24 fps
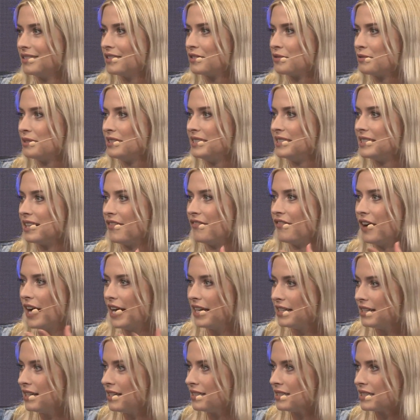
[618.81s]
zu dieser
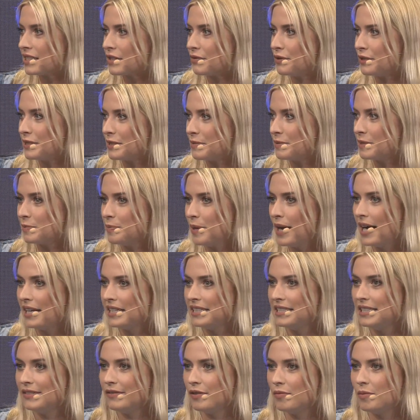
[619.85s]

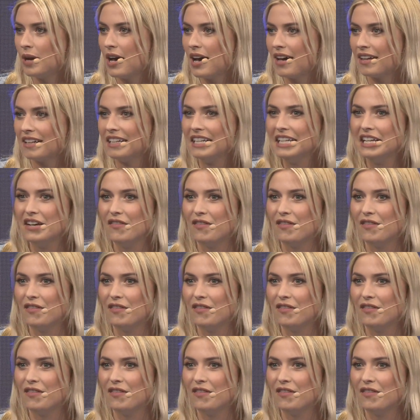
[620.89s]
Weihnachts-Christmas-Party, die wir machen,